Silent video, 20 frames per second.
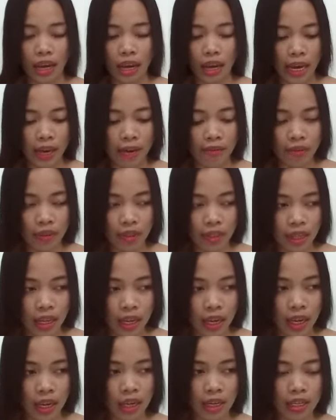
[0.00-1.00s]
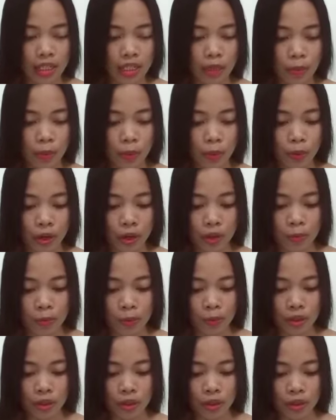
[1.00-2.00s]
Every day sa buhay
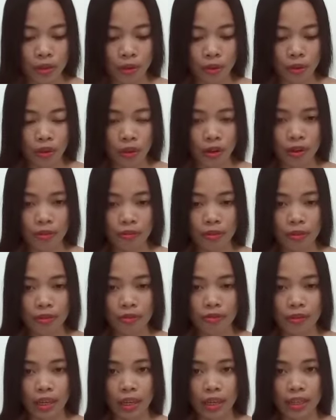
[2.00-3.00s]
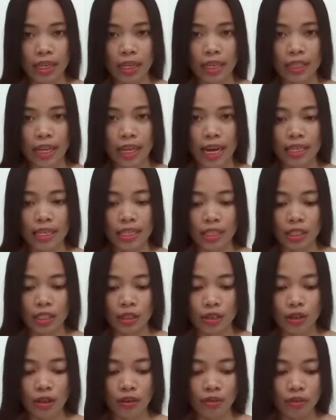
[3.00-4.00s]
po ninyo, you have to find that answer.
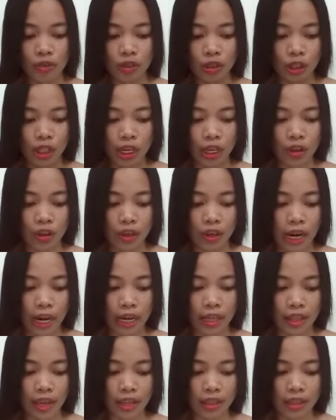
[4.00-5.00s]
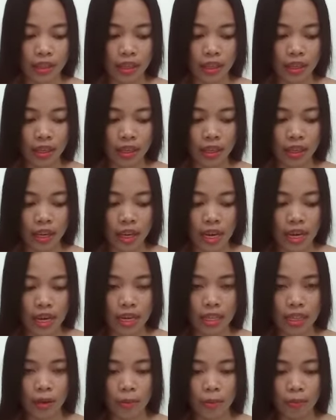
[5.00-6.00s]
You have to check your identity
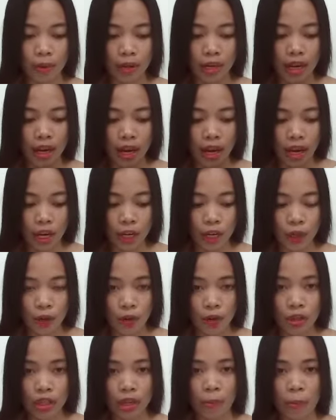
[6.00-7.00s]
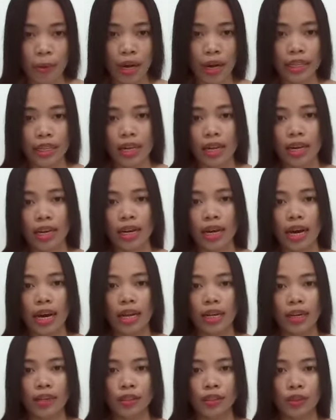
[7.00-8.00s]
na bilang kayo na mga
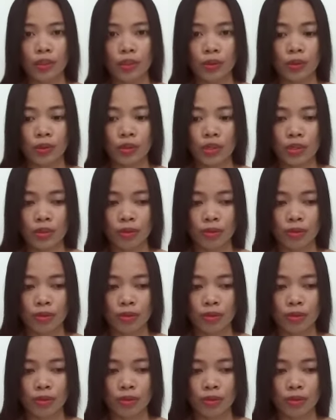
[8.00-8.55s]
nilikha ng Diyos.